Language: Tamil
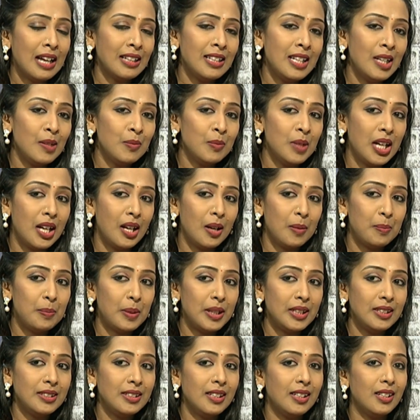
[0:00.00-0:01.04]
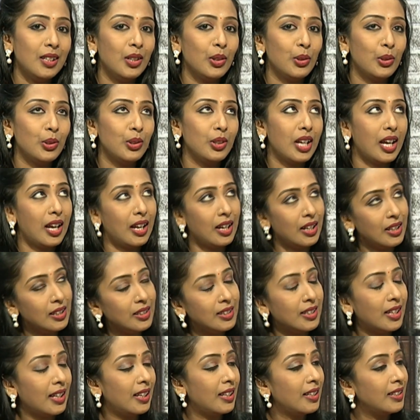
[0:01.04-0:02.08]
அதிலும் பெண்கள் ஒரு
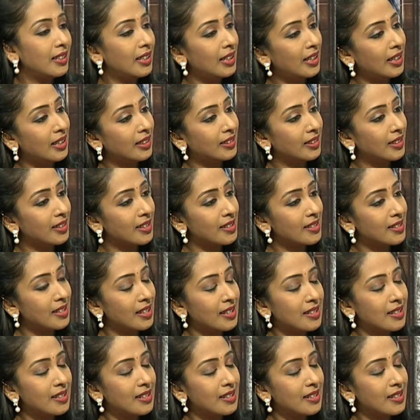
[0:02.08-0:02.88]
அழகுக்கலை நிலையத்திற்கு